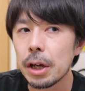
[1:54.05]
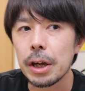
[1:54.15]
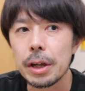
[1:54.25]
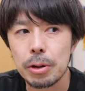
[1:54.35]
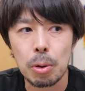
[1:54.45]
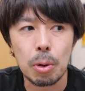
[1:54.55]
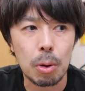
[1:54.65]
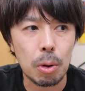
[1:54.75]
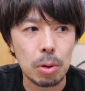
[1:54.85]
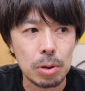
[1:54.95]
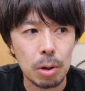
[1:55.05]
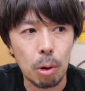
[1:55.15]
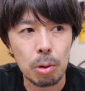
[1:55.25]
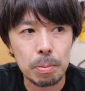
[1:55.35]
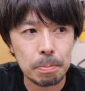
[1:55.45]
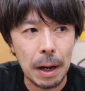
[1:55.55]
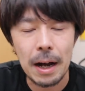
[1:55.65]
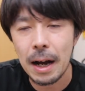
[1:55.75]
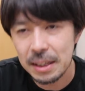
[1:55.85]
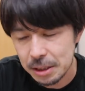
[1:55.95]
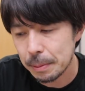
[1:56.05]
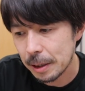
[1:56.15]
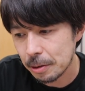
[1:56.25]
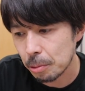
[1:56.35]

えっ、ー、と、本番発売